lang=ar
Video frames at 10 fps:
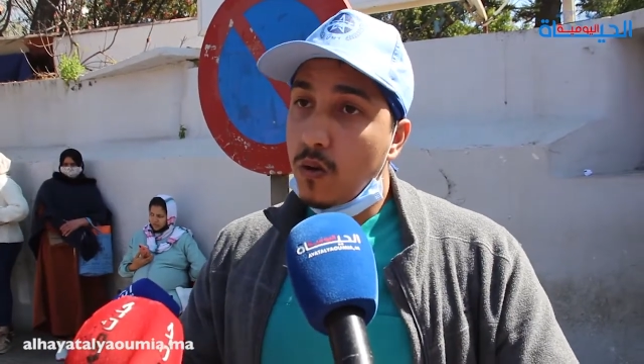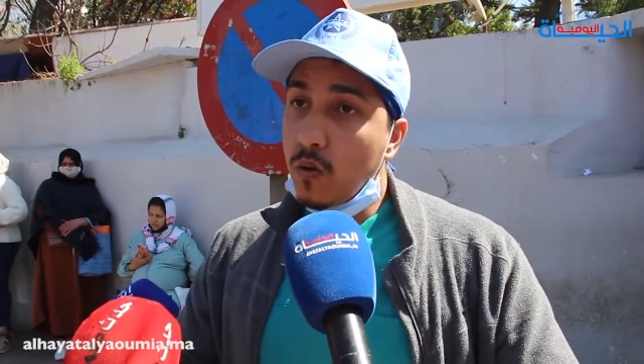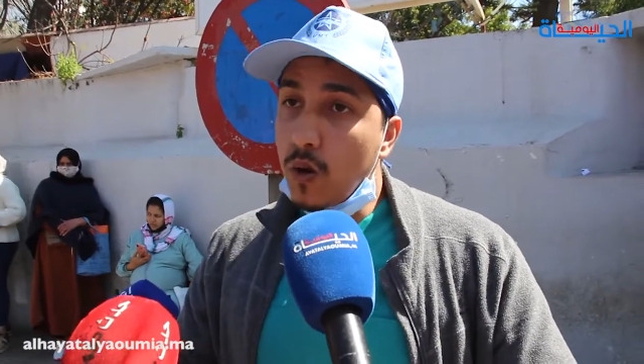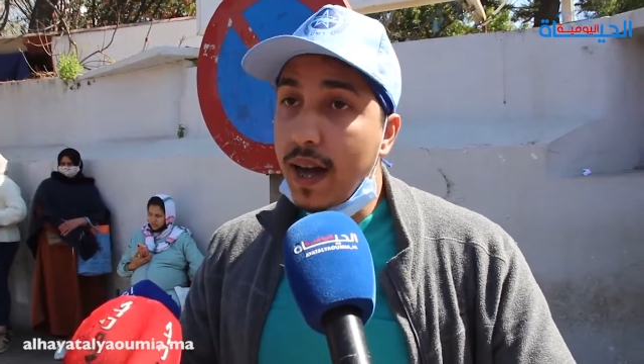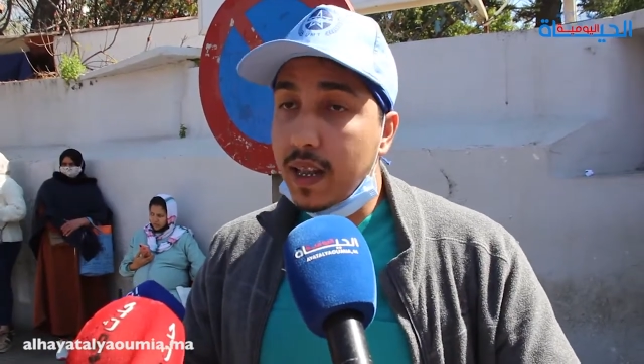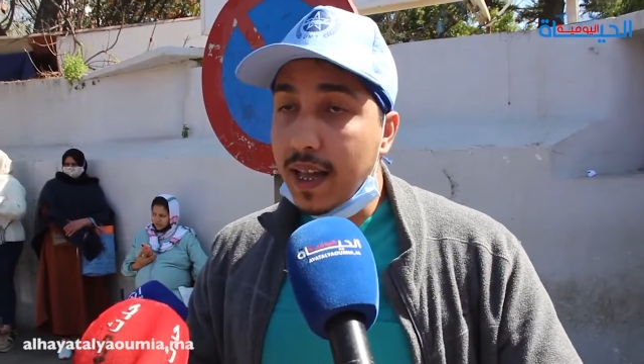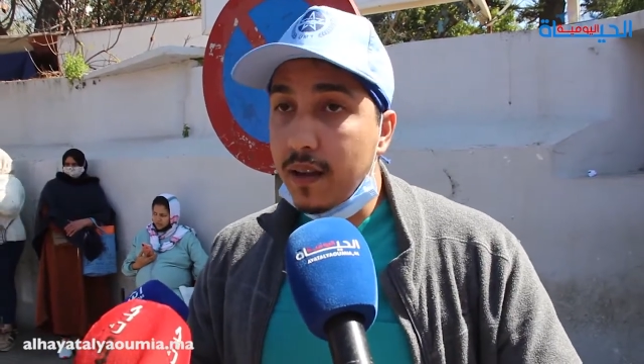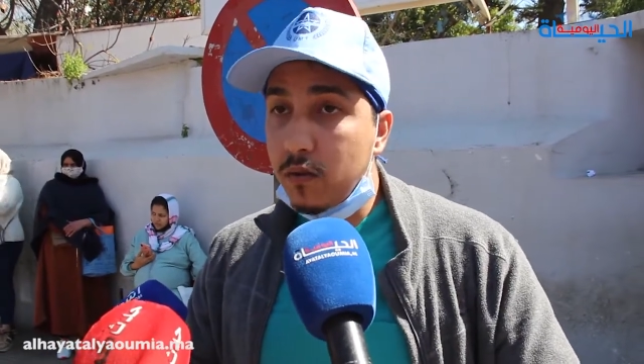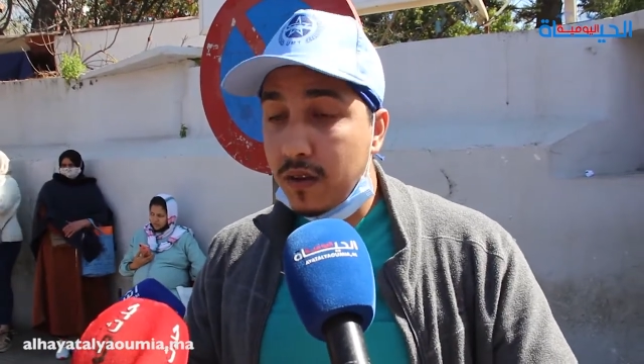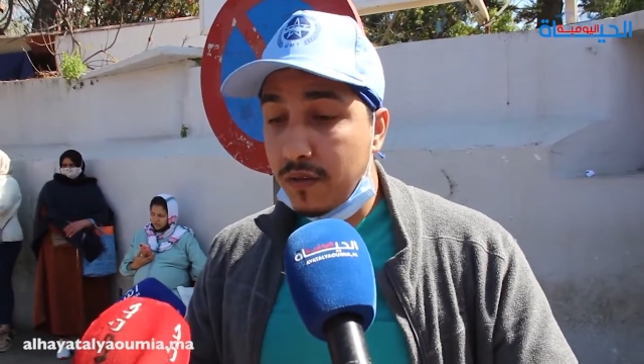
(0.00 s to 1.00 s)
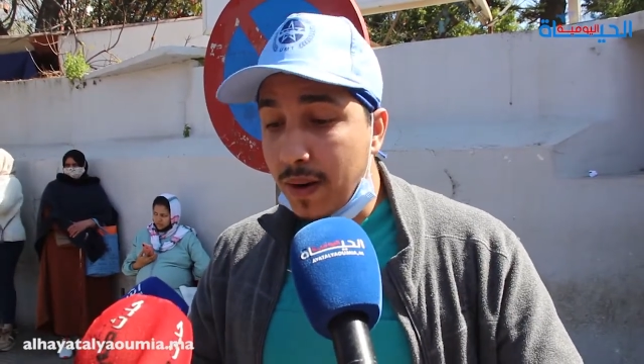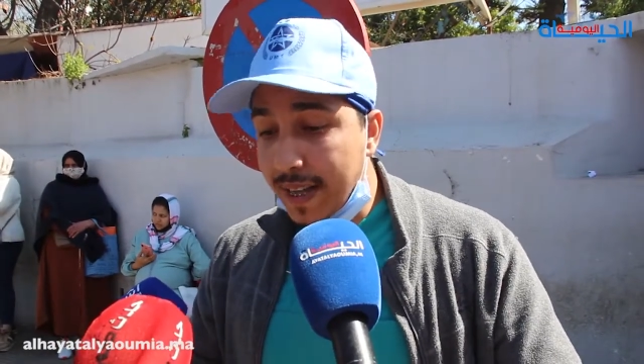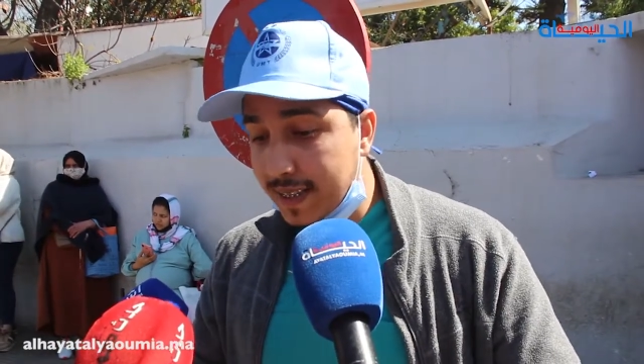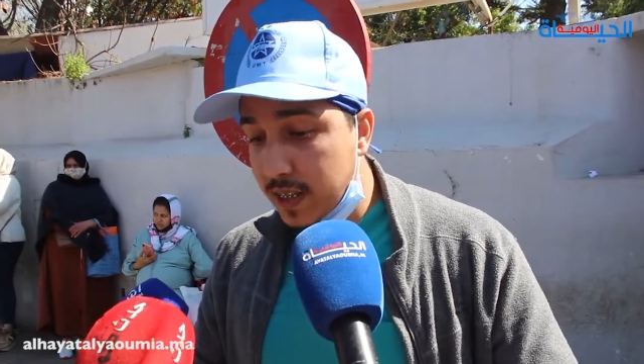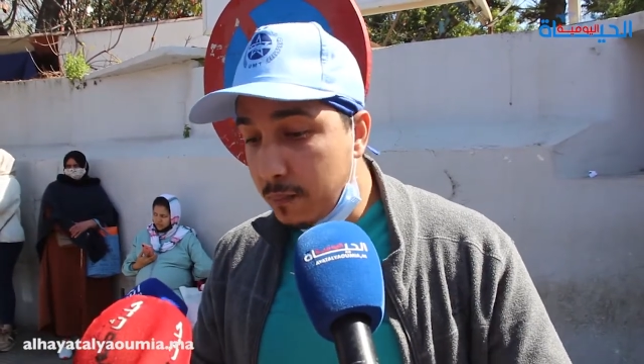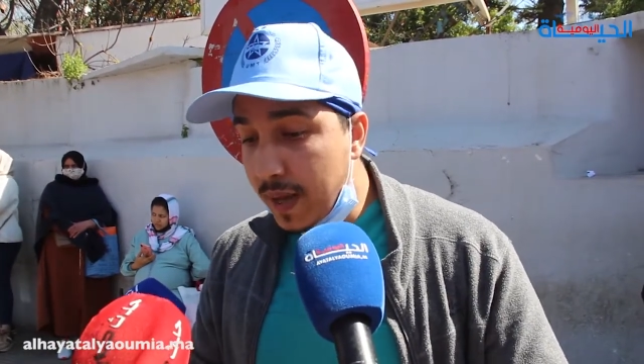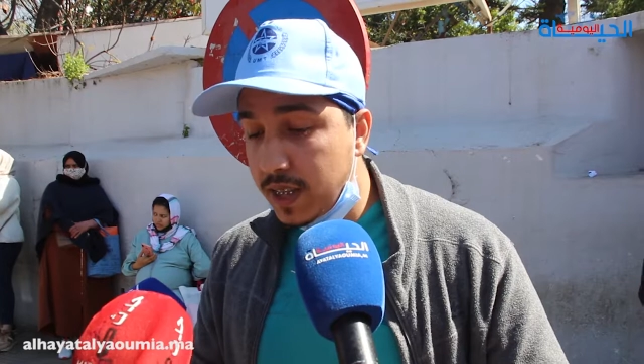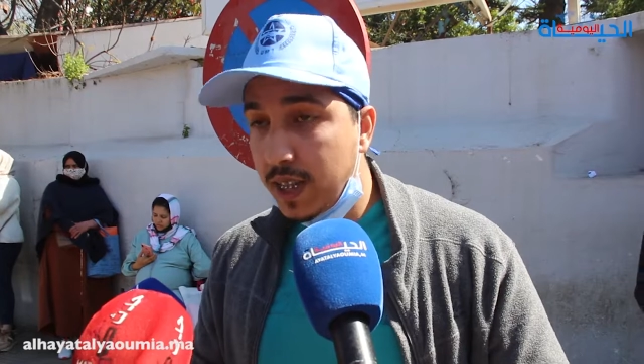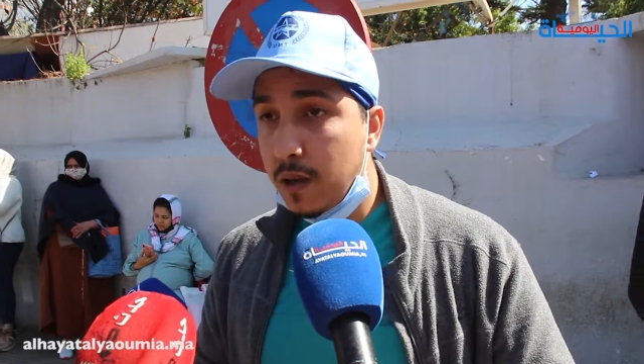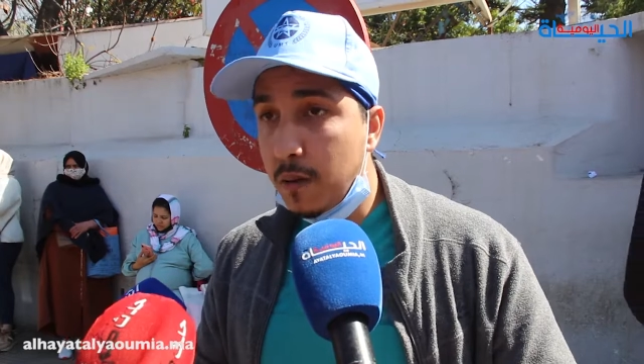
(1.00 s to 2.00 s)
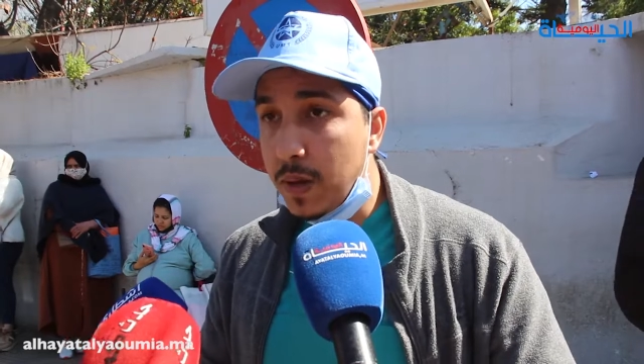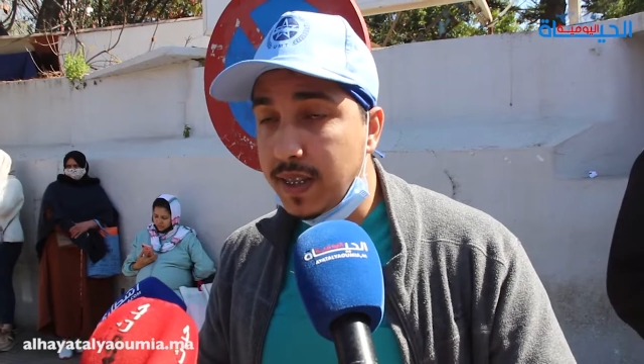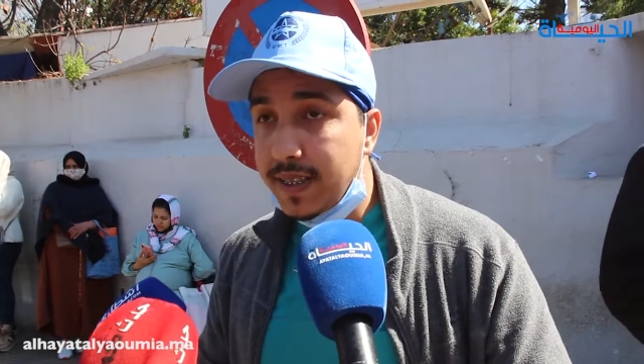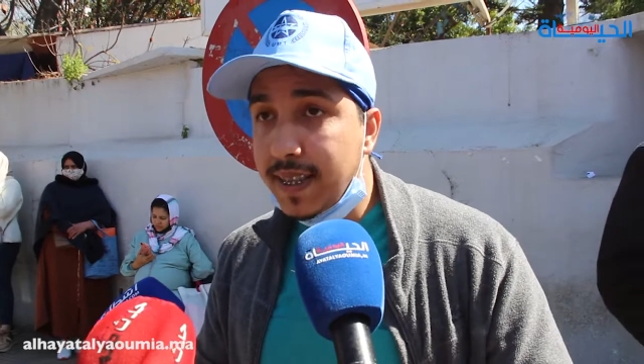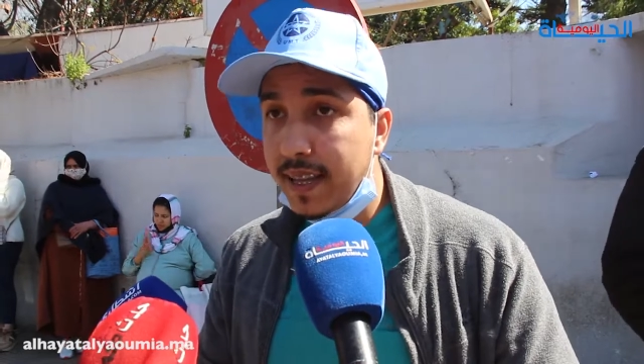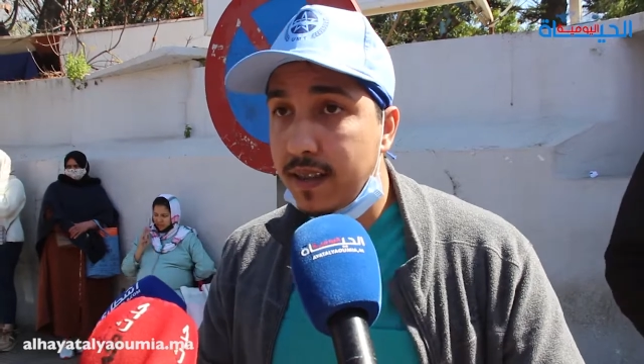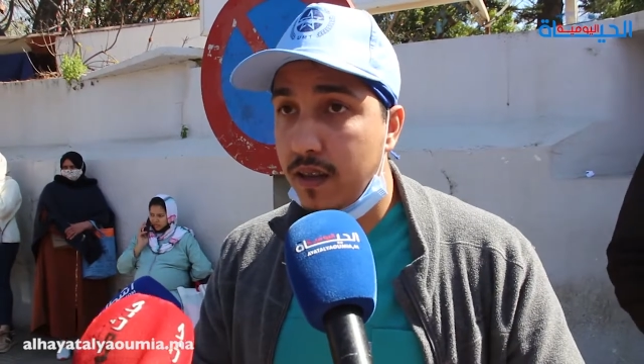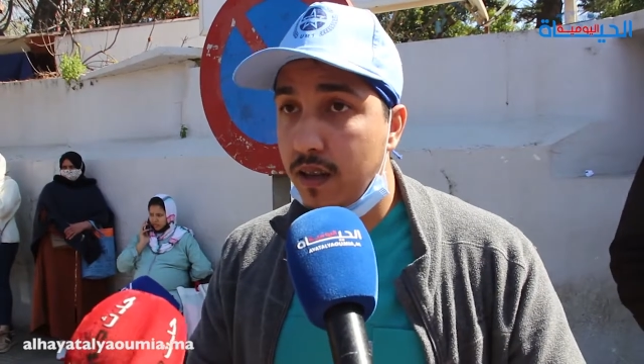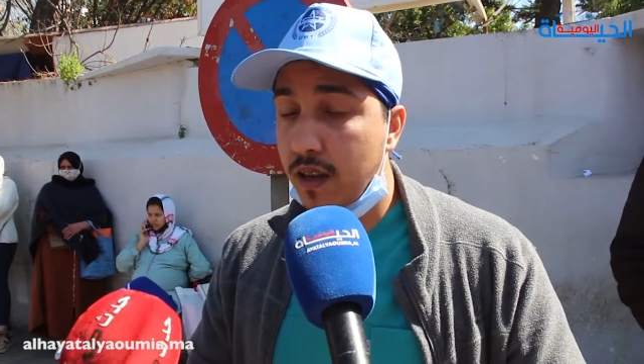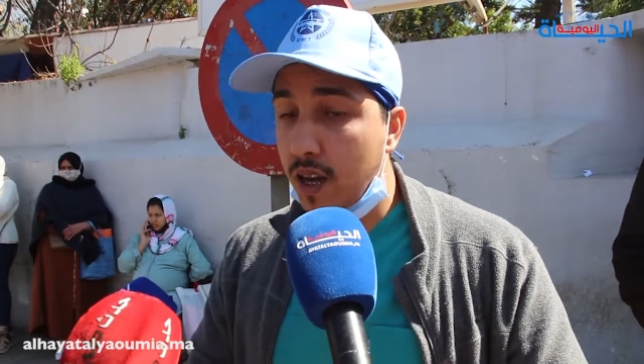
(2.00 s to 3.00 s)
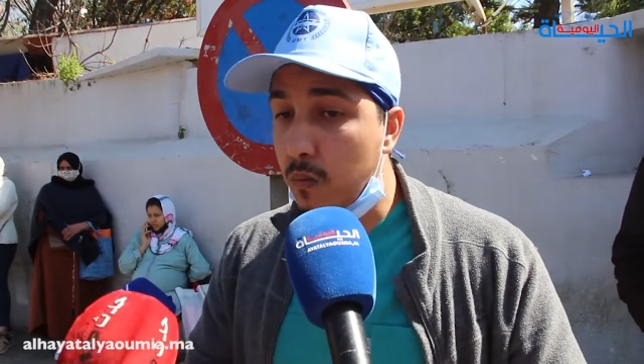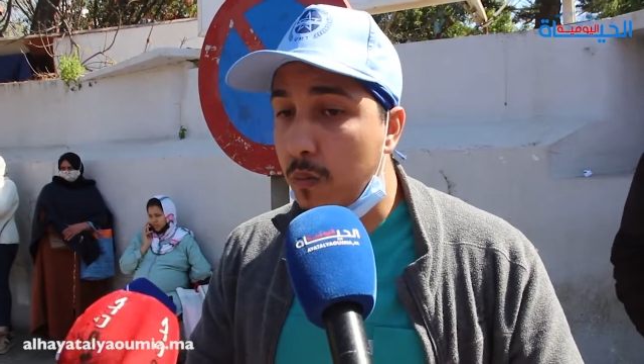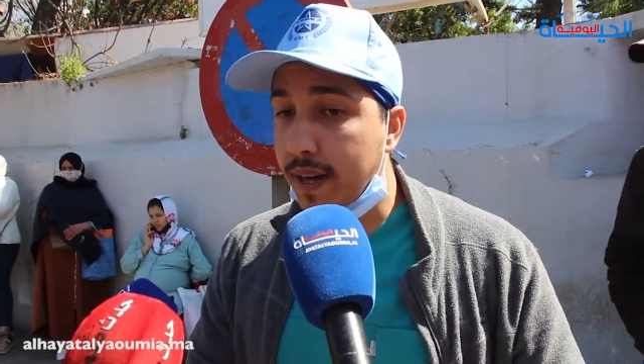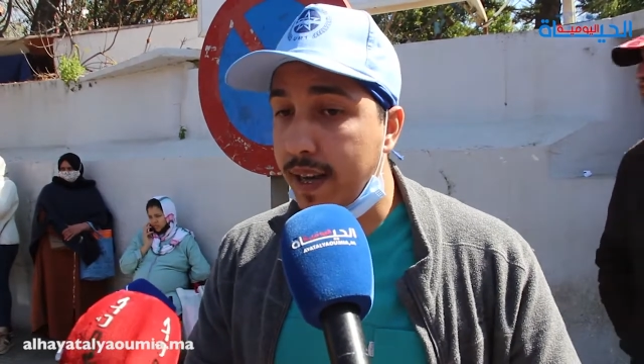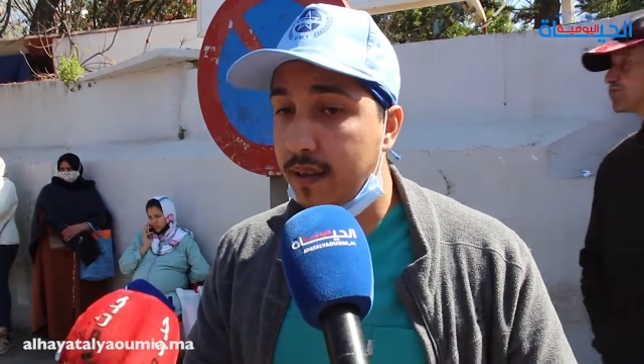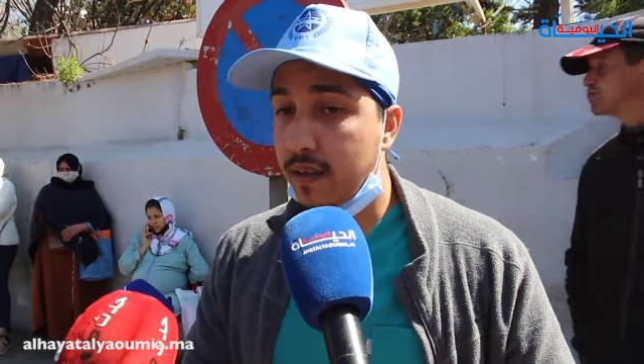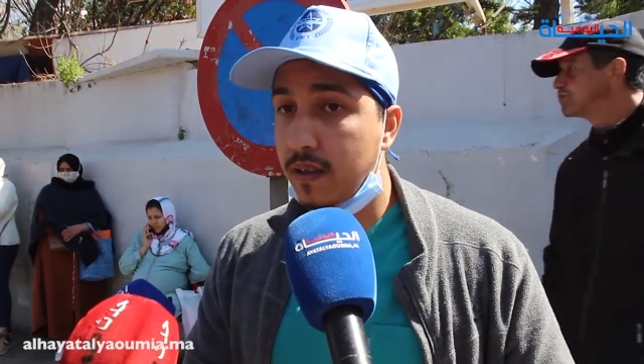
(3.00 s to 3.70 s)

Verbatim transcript: وهذا القانون في بلاصه ما يجي باش يساند الممرض